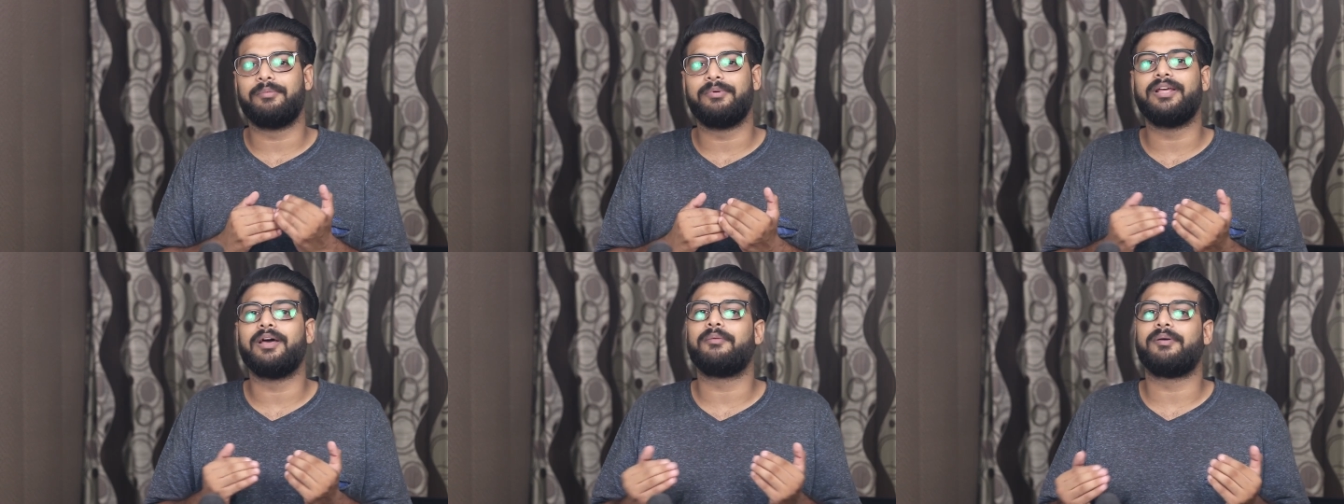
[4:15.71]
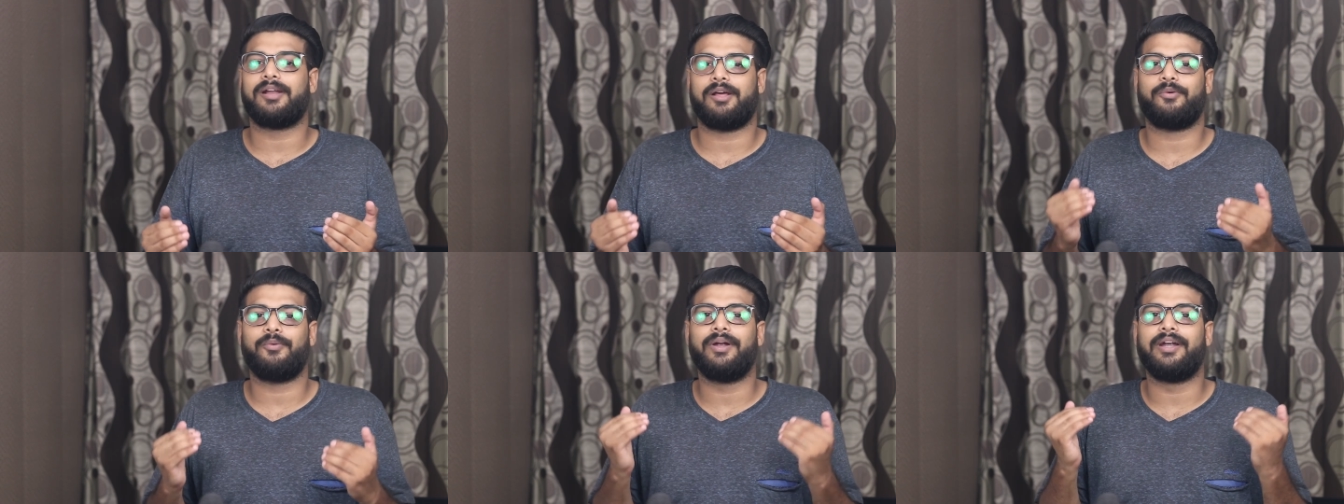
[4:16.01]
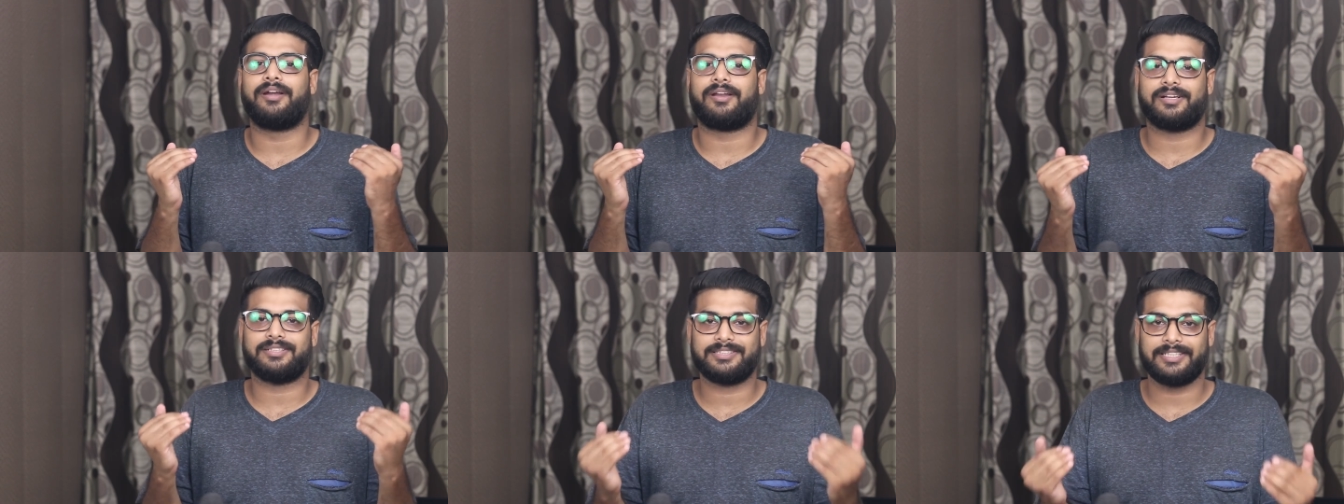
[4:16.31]
अभी हमारा कोई
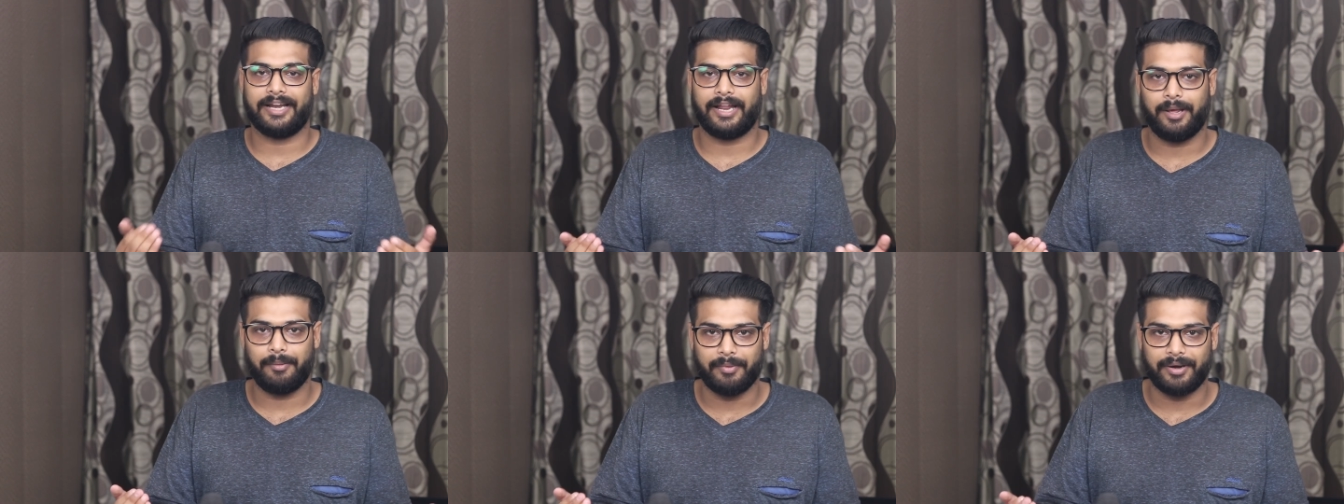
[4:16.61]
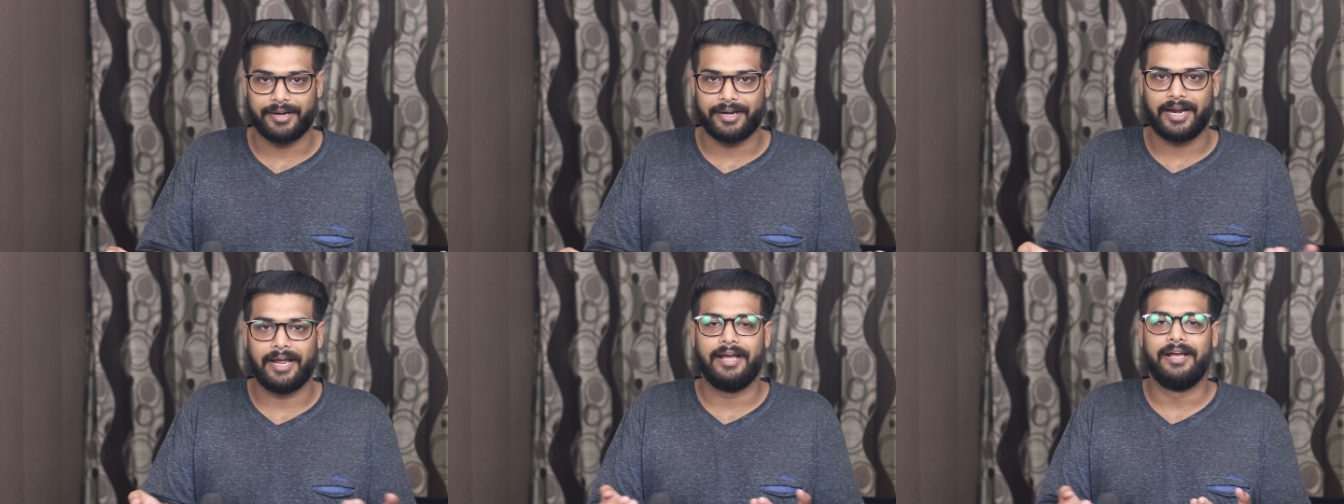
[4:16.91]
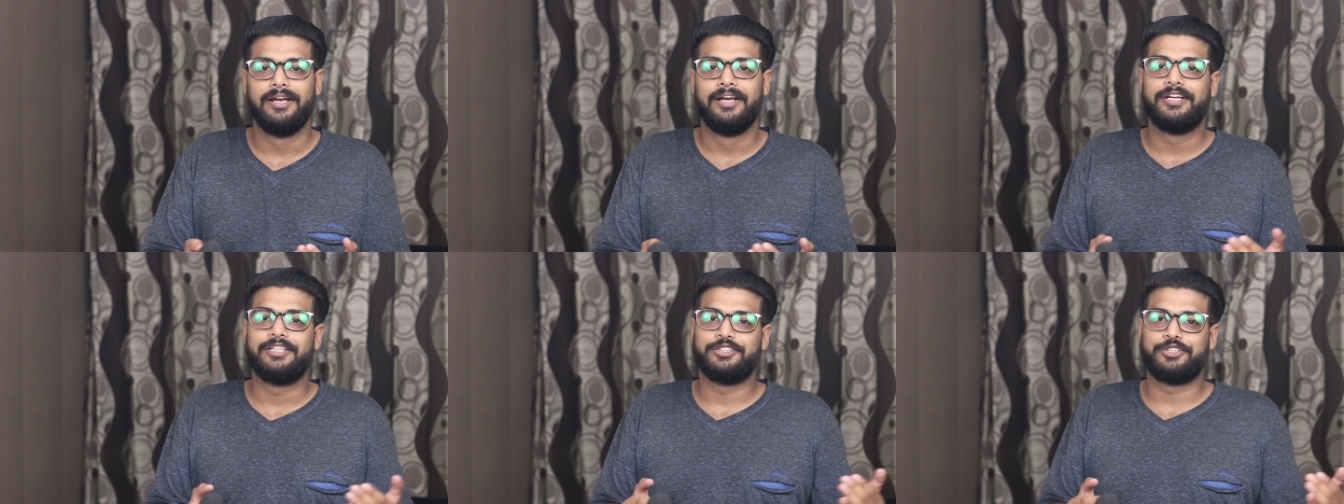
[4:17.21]
इंटरेस्ट नहीं बन रहा
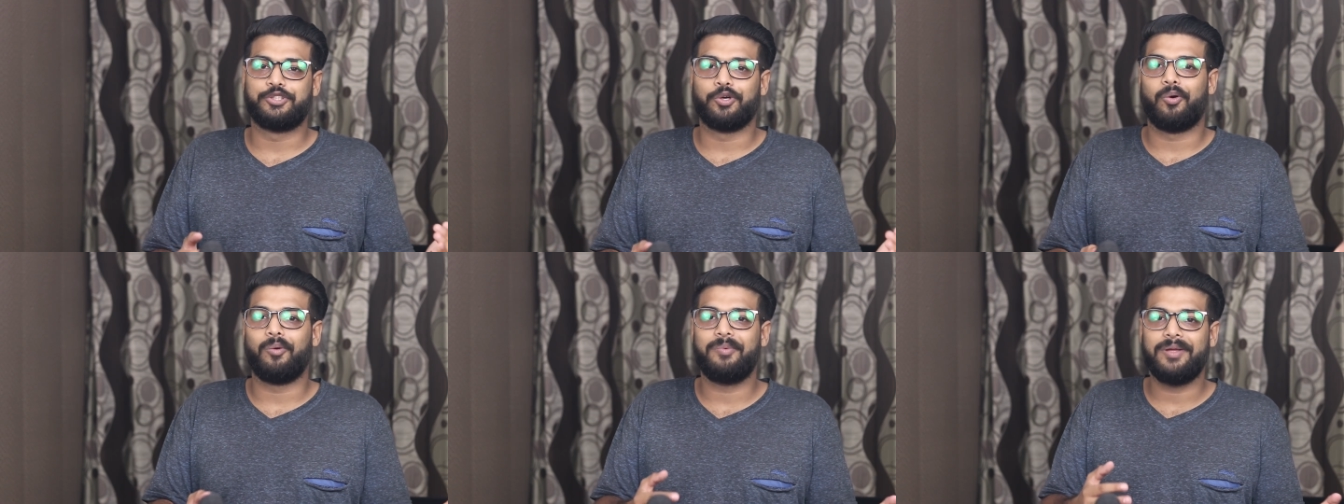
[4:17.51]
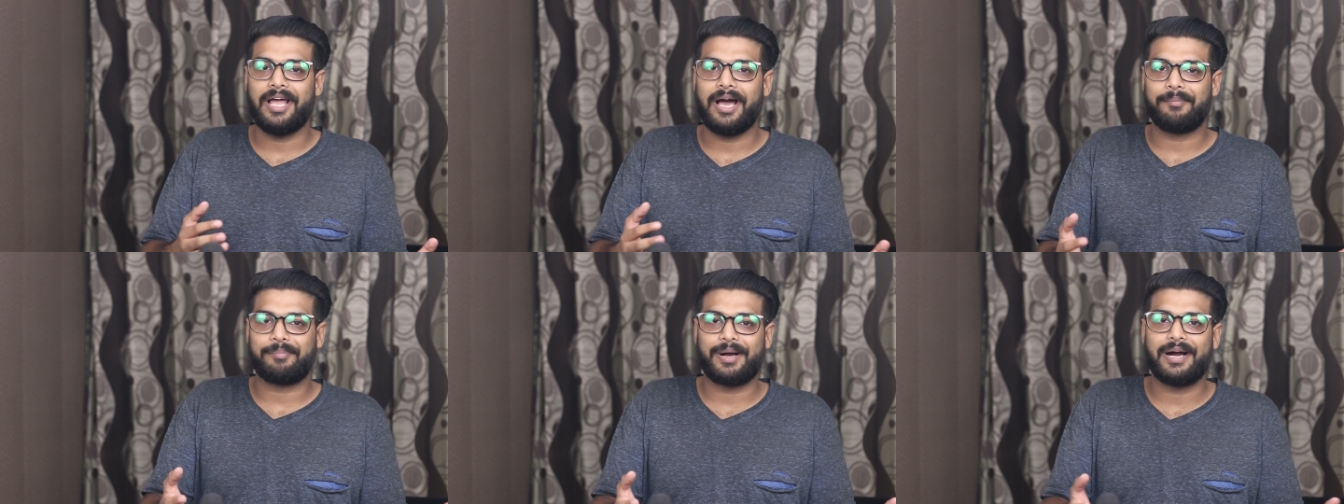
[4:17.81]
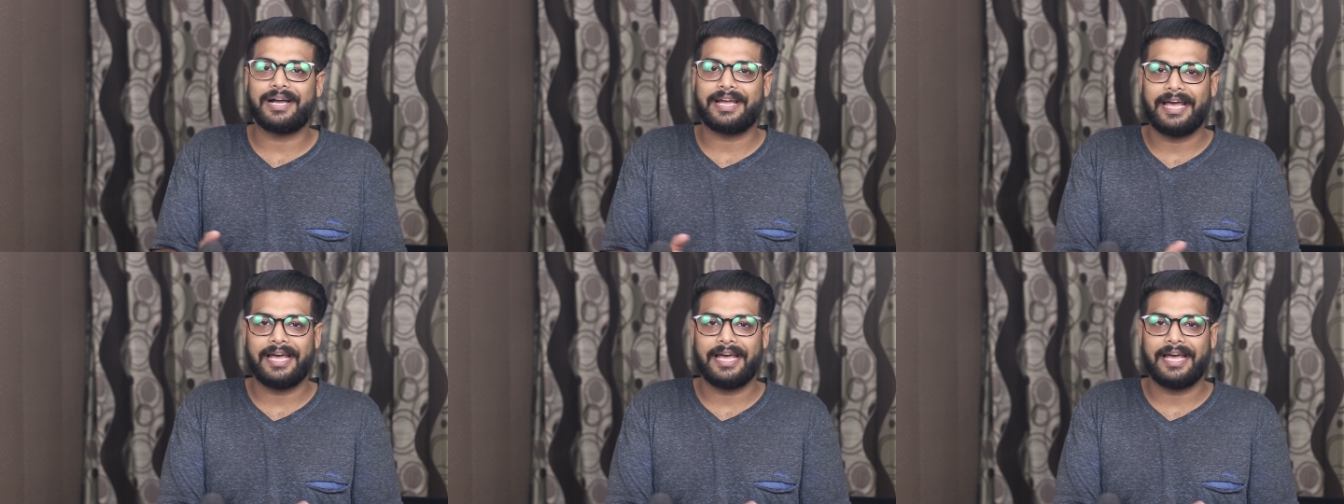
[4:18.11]
है जो भी आपका